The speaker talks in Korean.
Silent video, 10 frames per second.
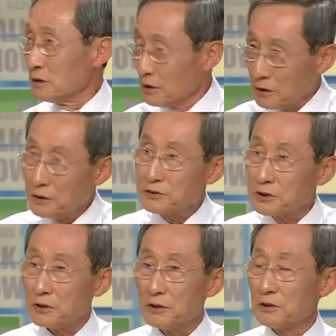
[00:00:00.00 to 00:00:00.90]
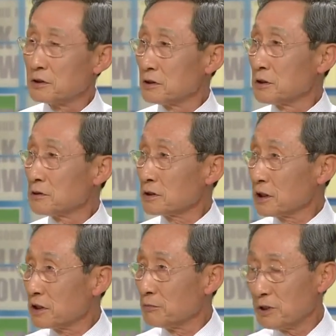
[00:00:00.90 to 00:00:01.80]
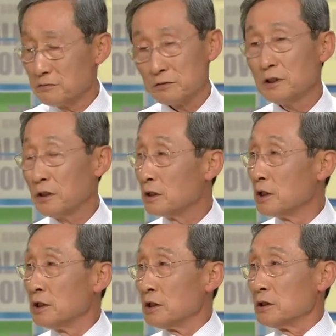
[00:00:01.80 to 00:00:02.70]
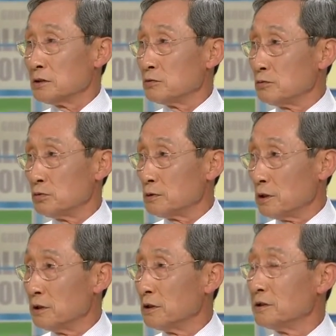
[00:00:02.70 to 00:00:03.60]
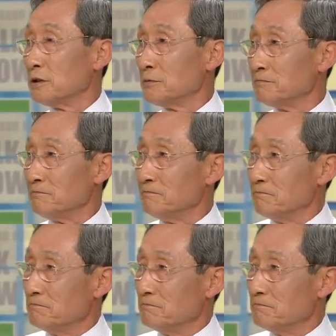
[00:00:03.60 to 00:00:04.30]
네. 같아요. 그렇죠. 음. 그렇게 되면 예. 오늘 그 핵심이 네. 그 쉽게